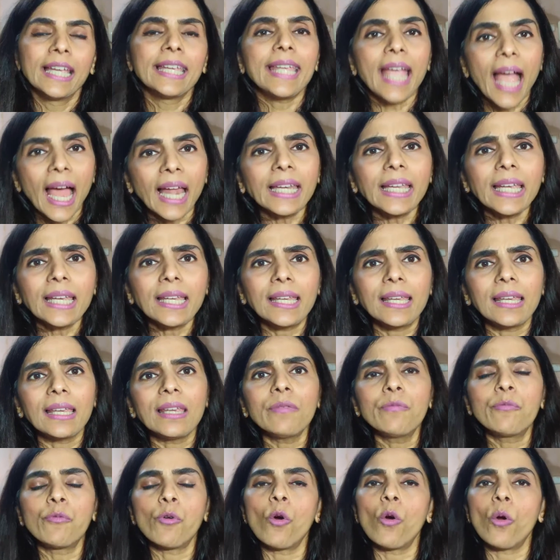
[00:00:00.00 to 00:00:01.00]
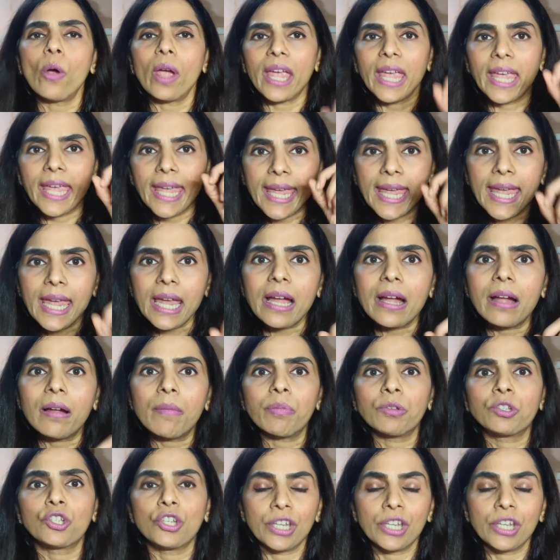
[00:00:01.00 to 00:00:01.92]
यानी कि वो एक